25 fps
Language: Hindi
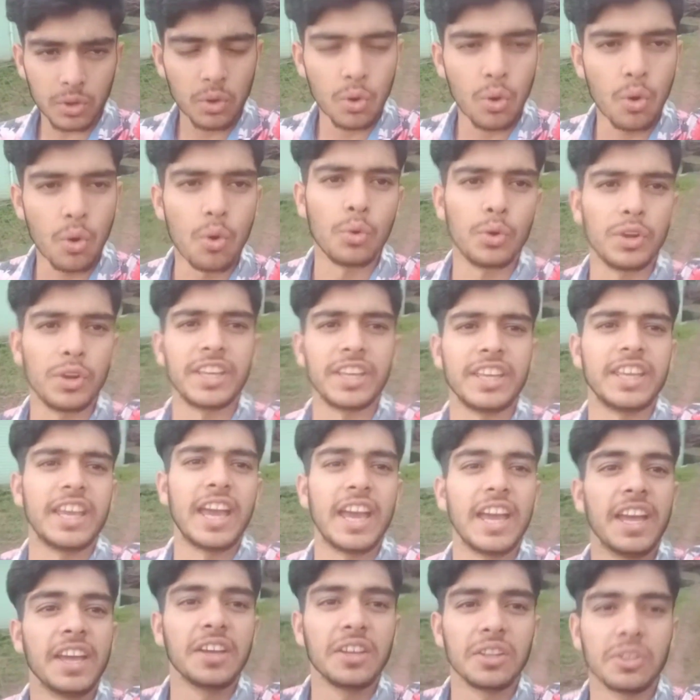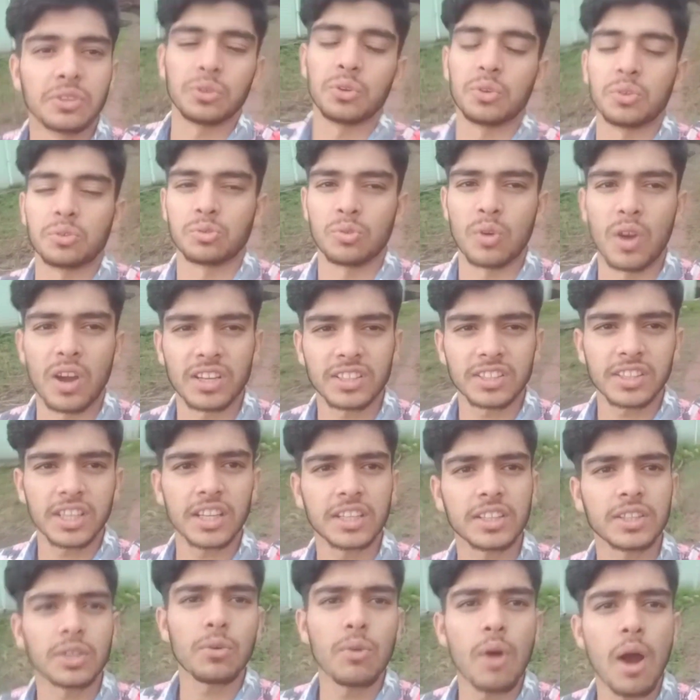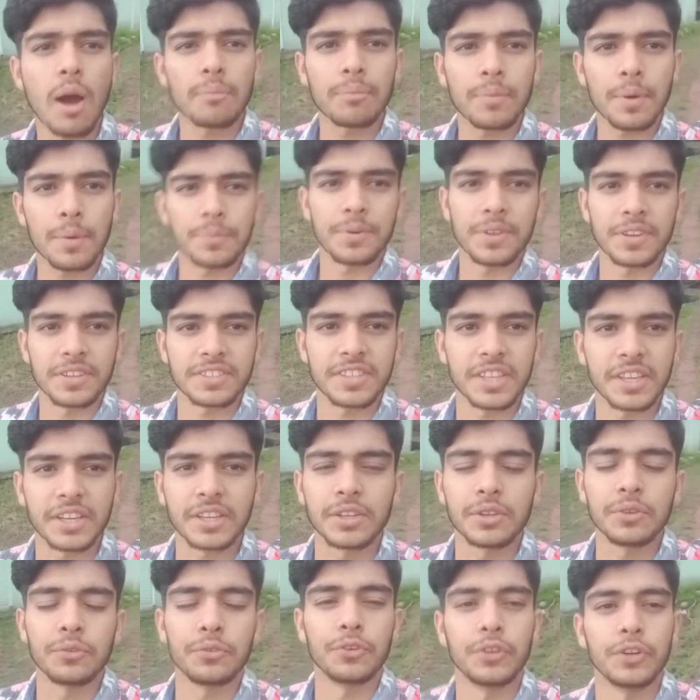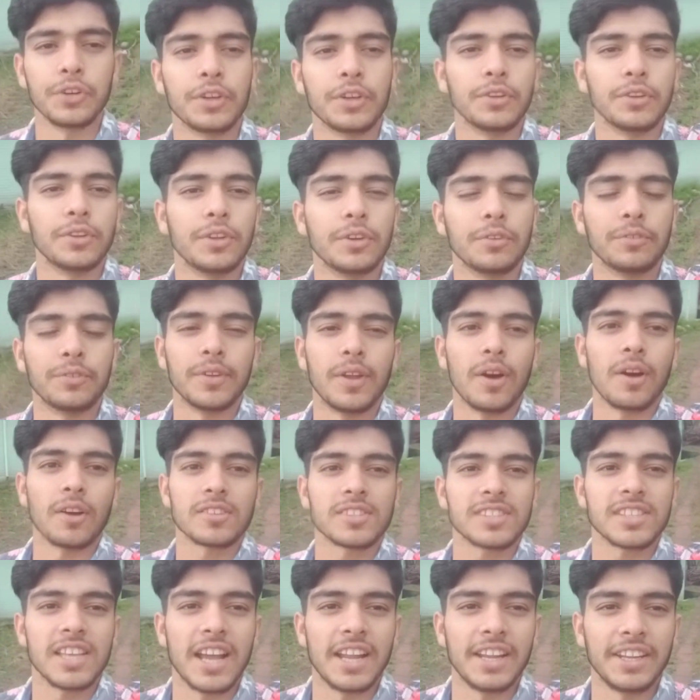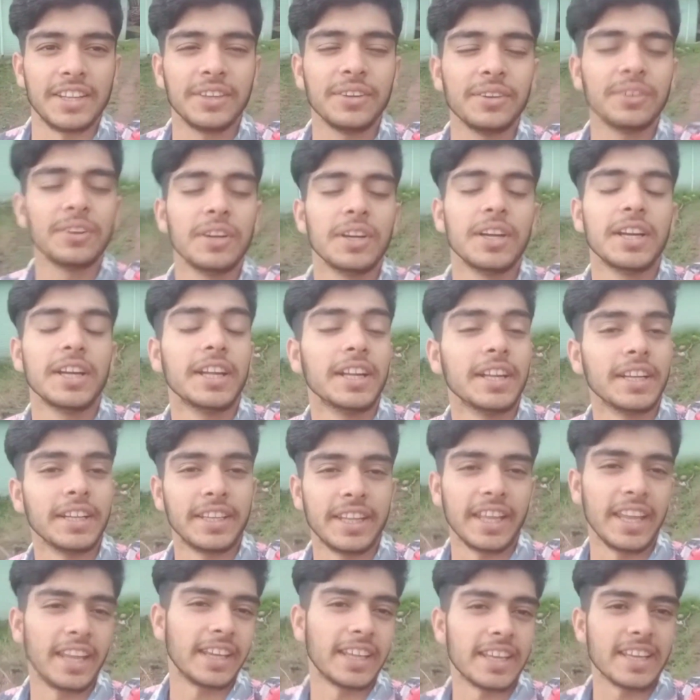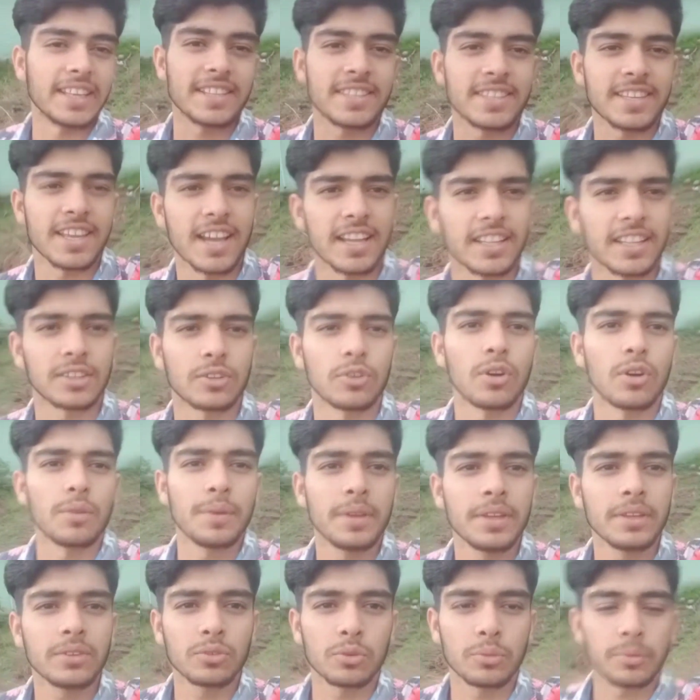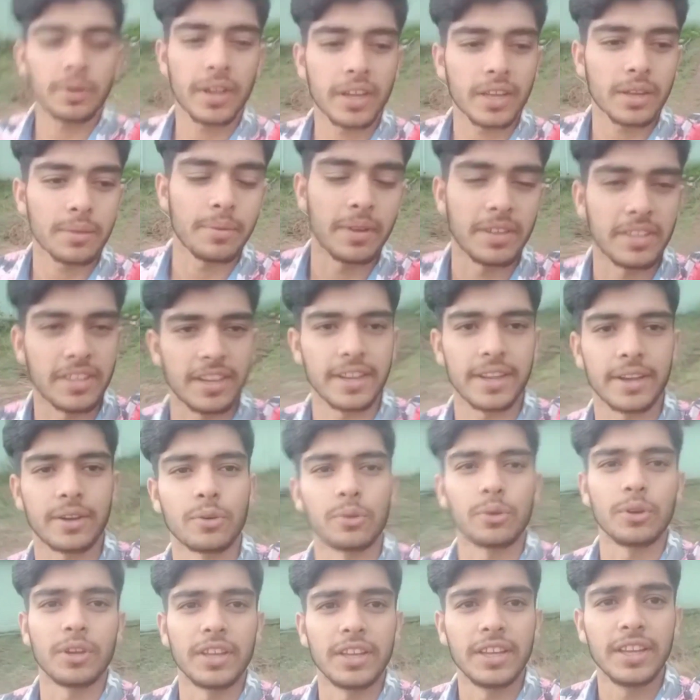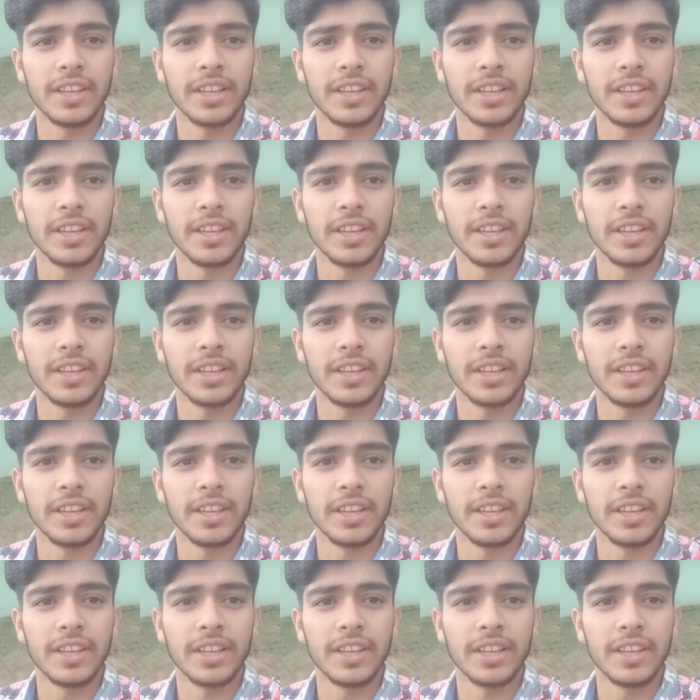होनी है तो स्वागत करता हूँ आपका फिर से एक न्यू वीडियो न्यू ब्लॉग से न्यू डे के साथ तो अभी सुबह के बज रहे हैं कोई